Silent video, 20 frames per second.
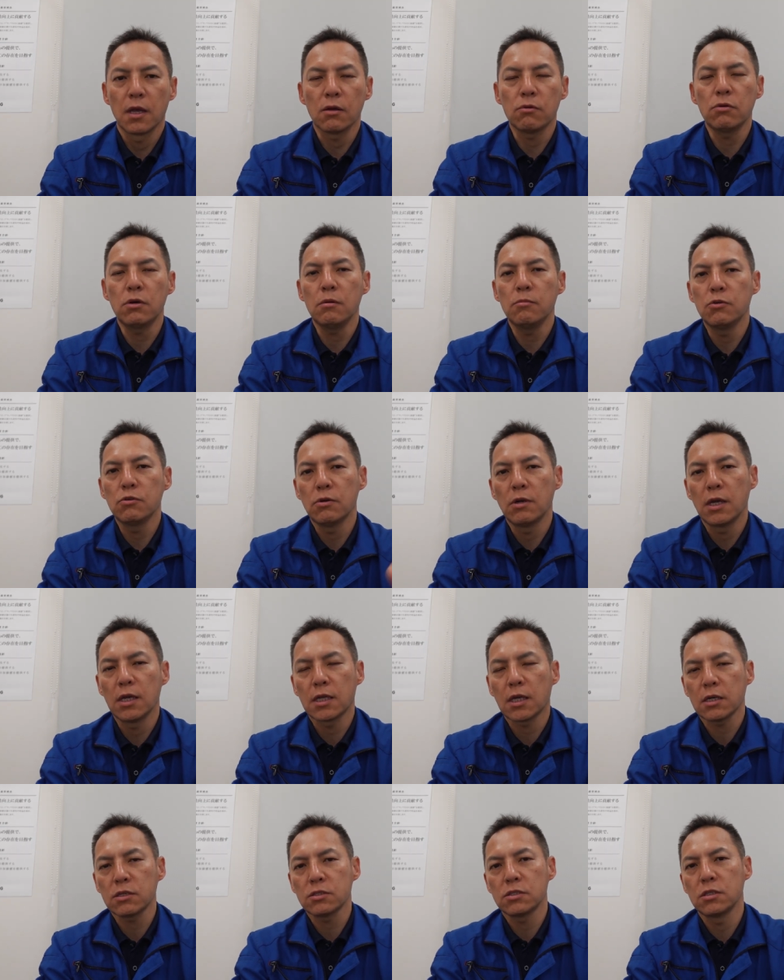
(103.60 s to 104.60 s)
これはもう冷
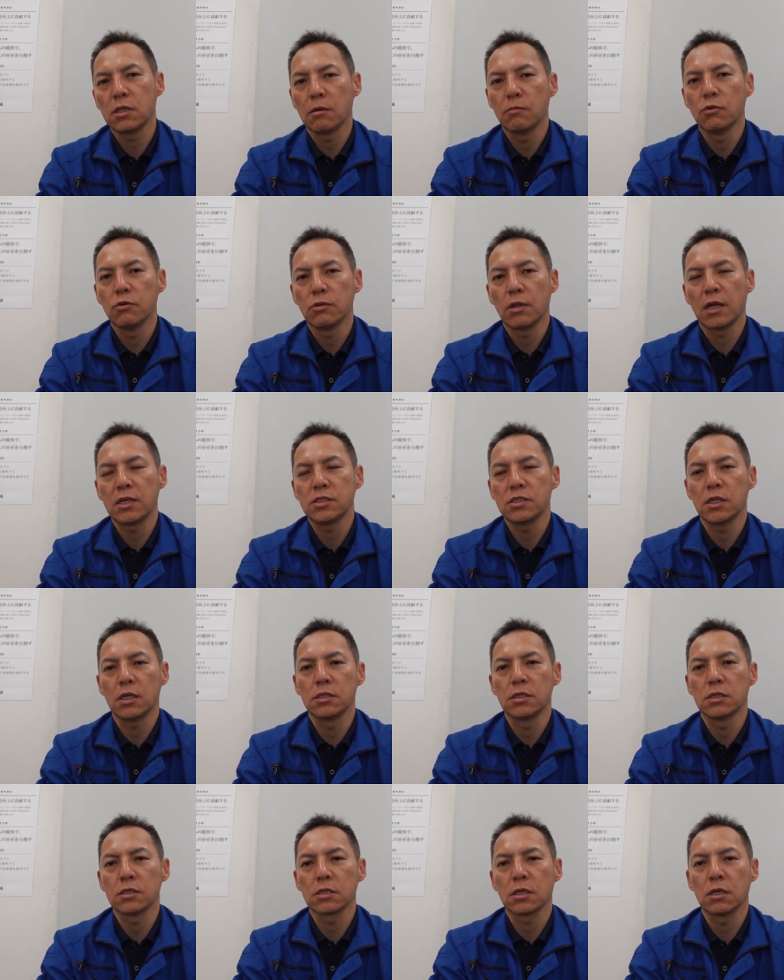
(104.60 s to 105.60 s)
却水でも同じな
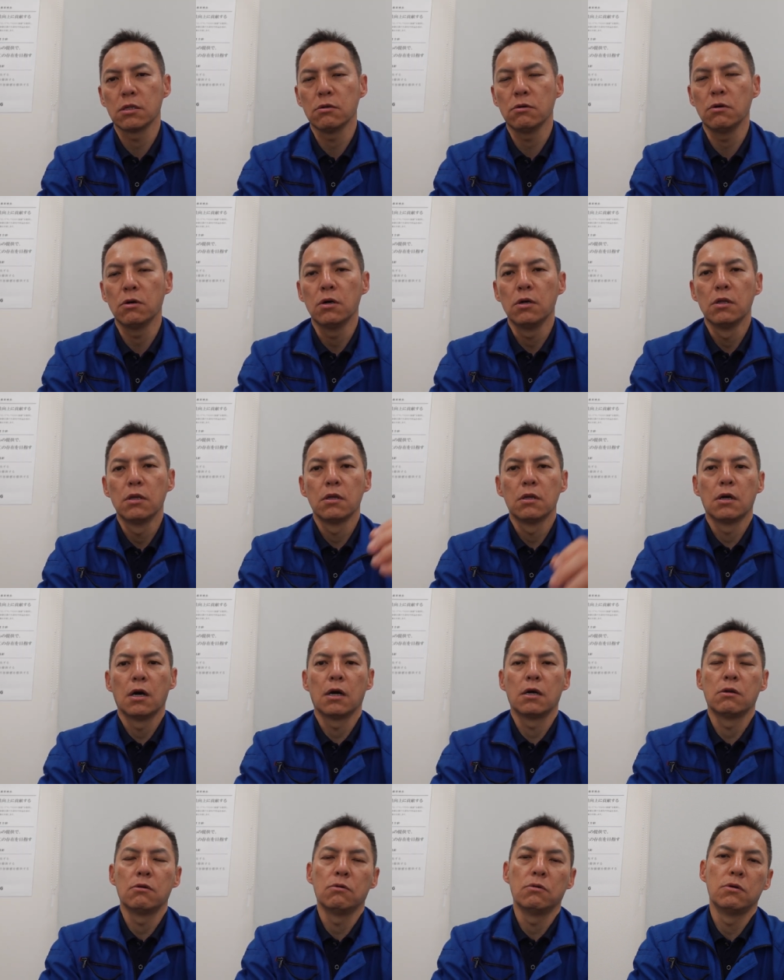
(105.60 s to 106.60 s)
んですけど
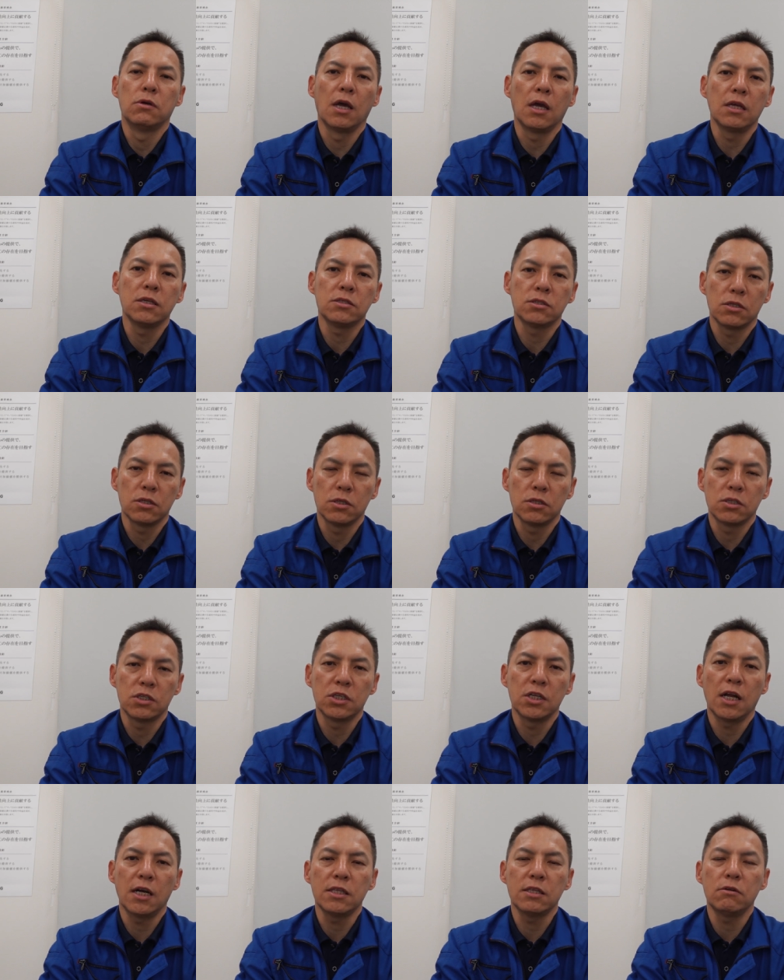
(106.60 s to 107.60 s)
あの冷水
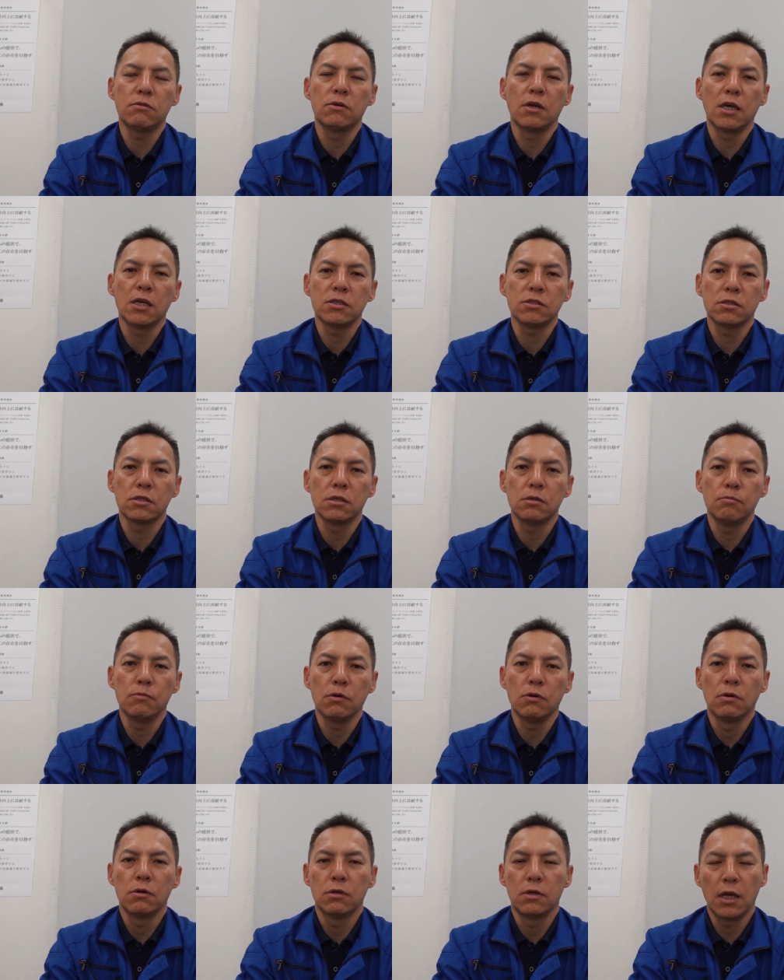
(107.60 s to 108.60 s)
チラでの冷水
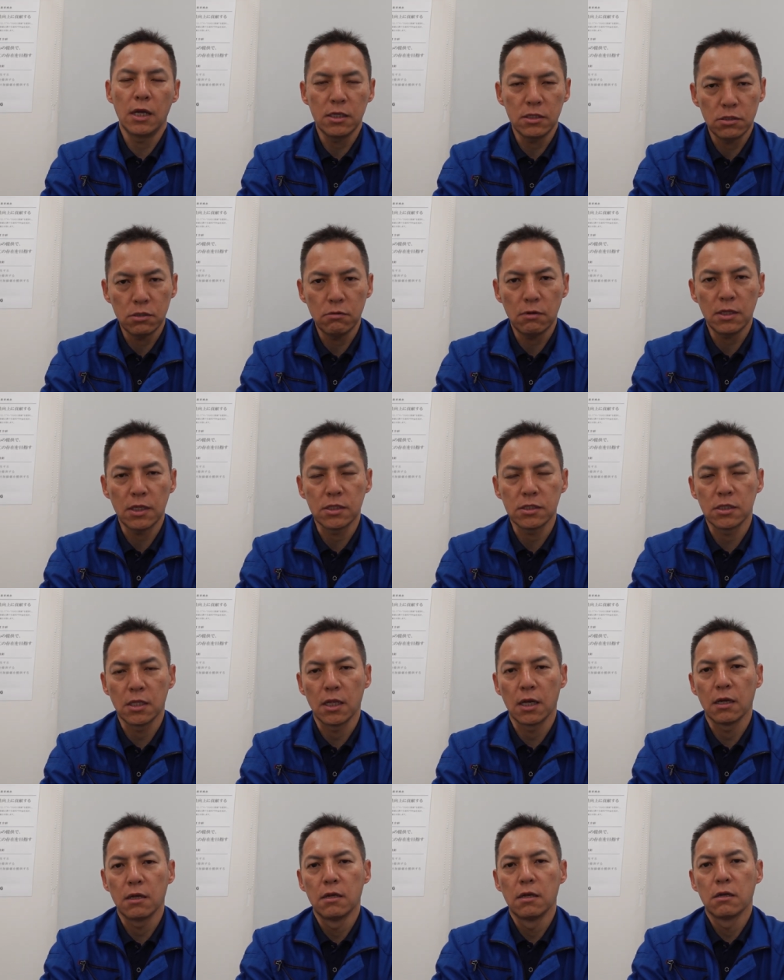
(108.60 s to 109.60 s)
も冷水はです
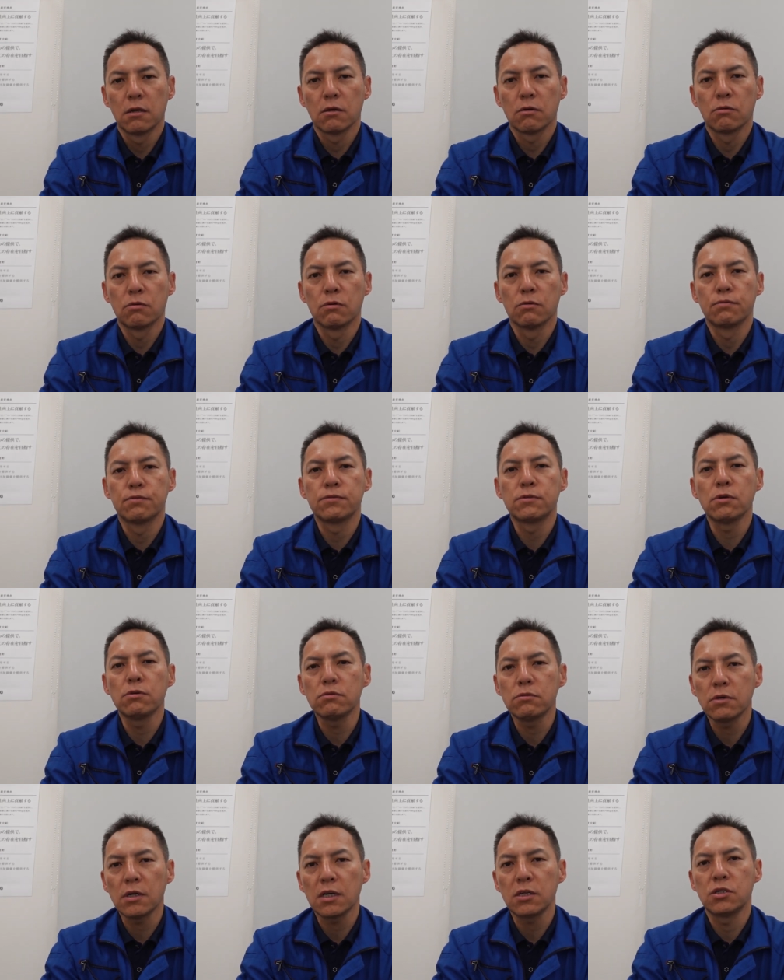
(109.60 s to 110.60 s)
ねこの腐
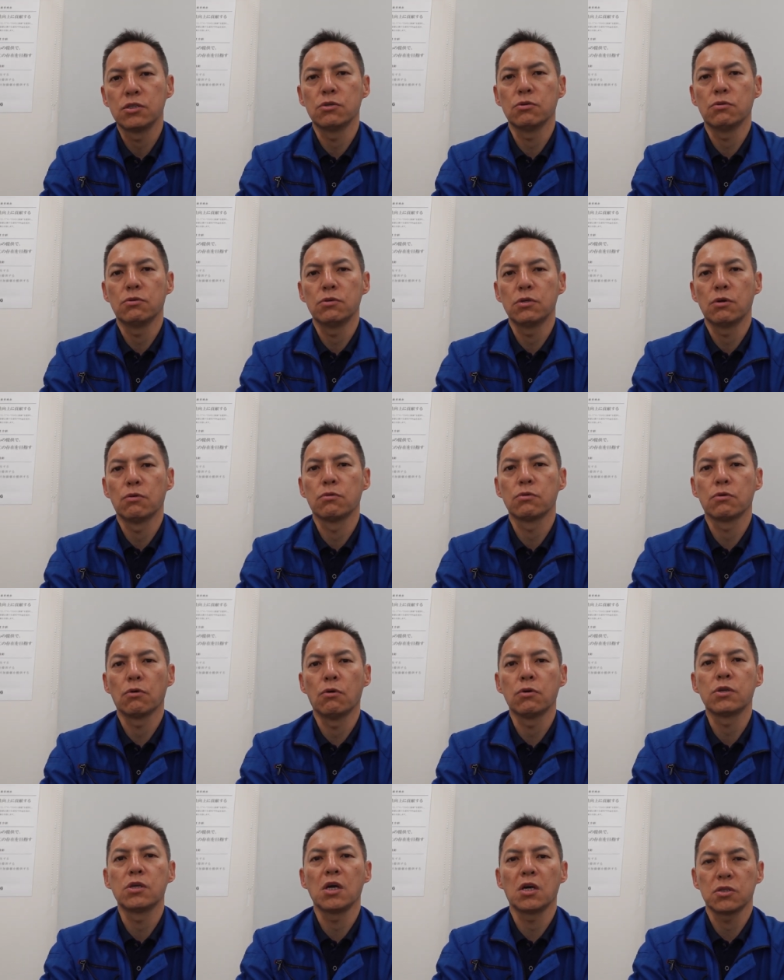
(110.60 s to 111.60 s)
食が非常に
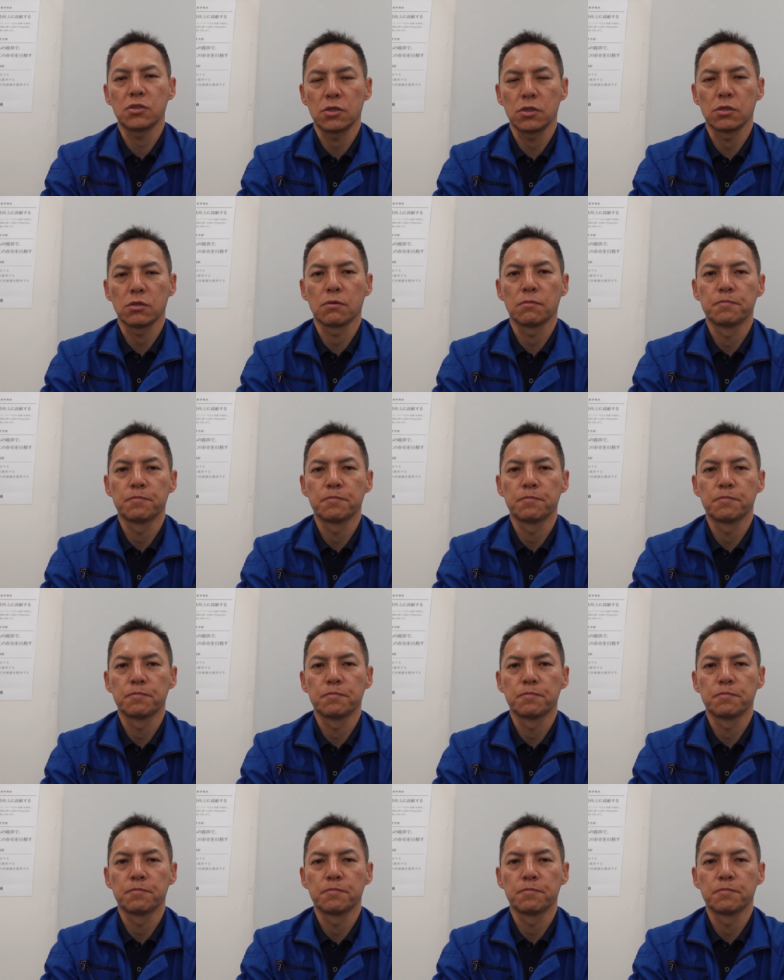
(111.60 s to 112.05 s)
起きやすい